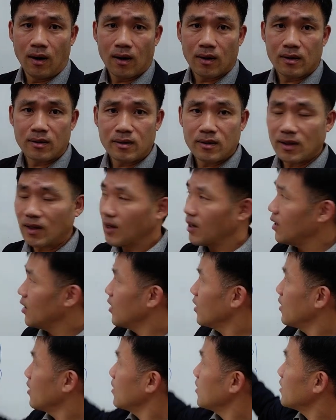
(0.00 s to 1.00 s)

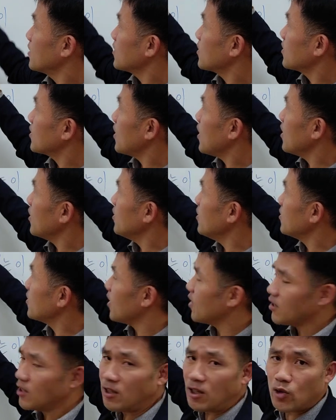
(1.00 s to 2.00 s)
그런데 자기
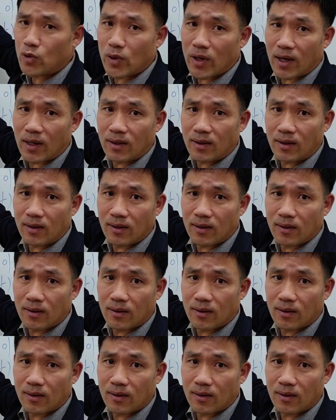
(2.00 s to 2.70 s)
자신을 위한